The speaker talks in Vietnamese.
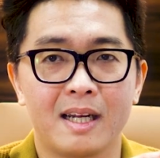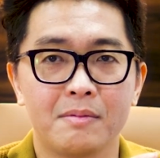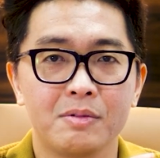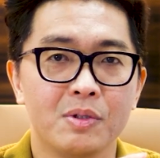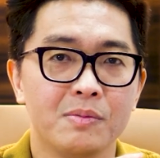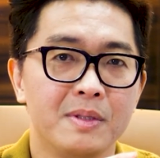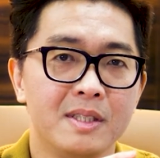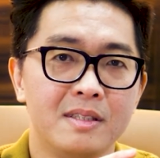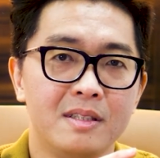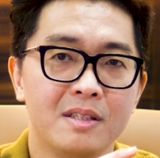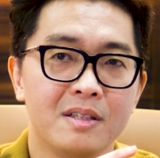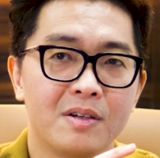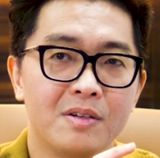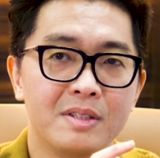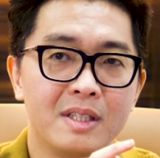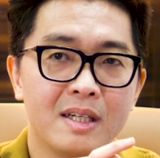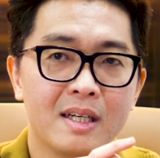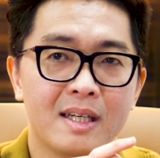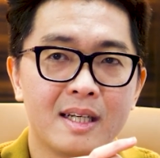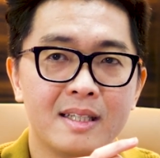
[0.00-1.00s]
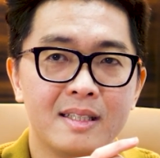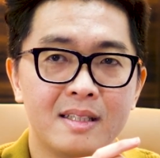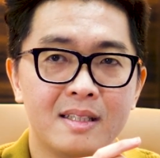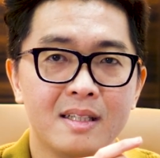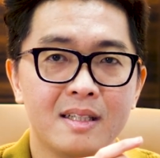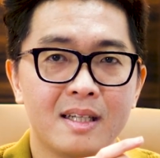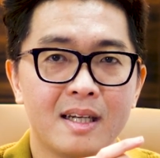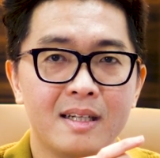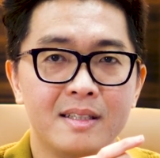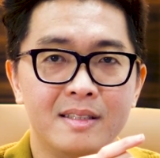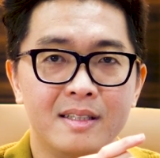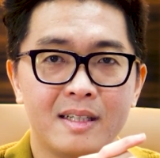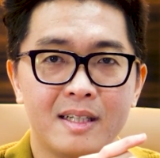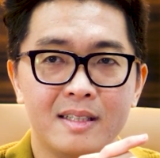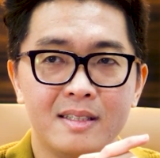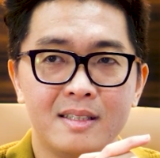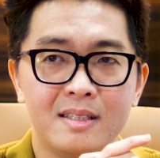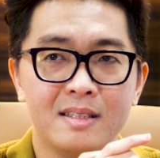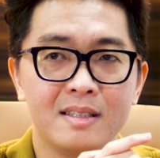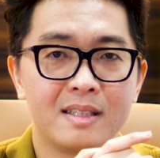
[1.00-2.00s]
cả năm rồi mình chưa có những cái thành tích hay những
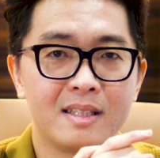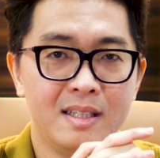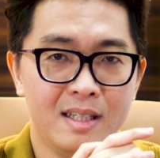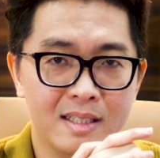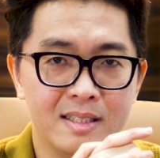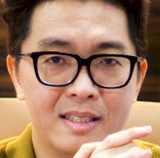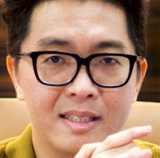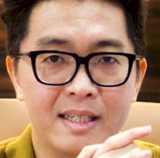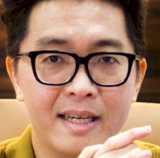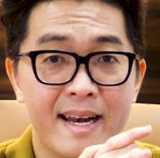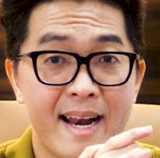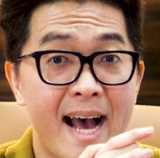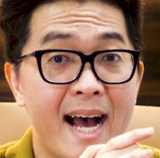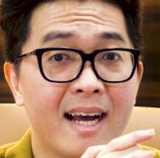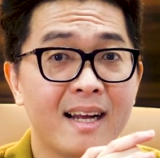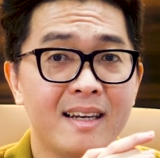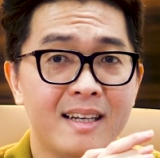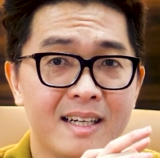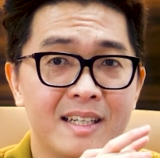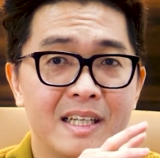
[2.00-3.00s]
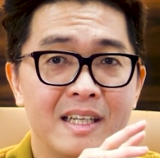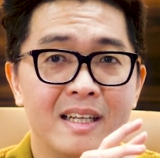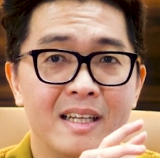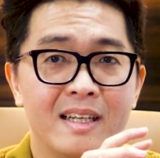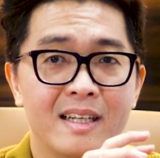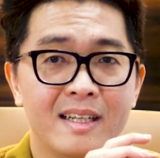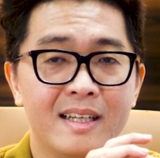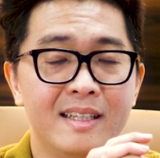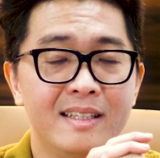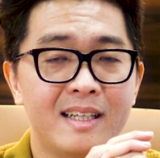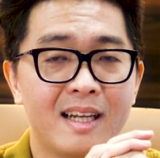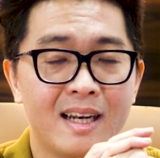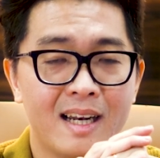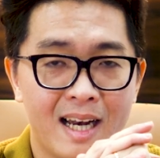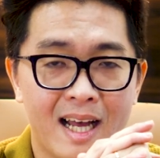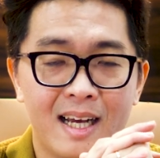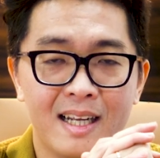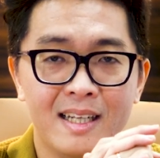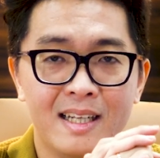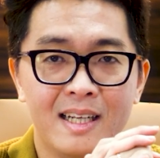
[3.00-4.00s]
cái sự kiện gì đáng để ghi nhận
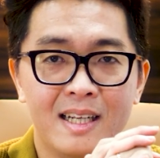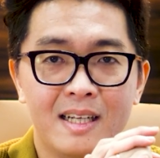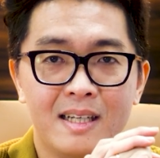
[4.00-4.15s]
lại